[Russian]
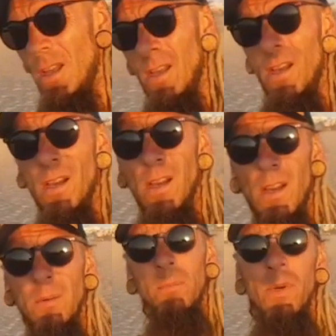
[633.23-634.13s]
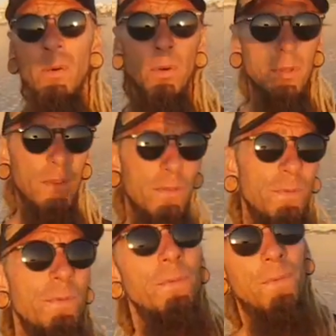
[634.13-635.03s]
А, мы вот
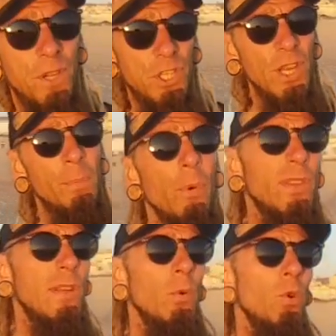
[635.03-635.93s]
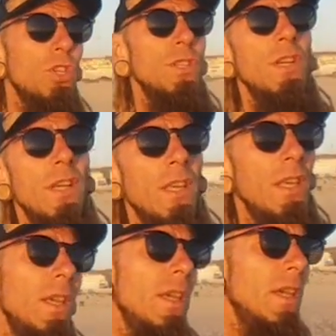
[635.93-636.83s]
решили после ужина
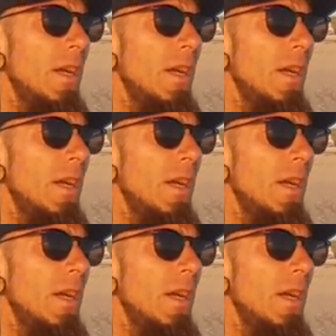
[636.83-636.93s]
и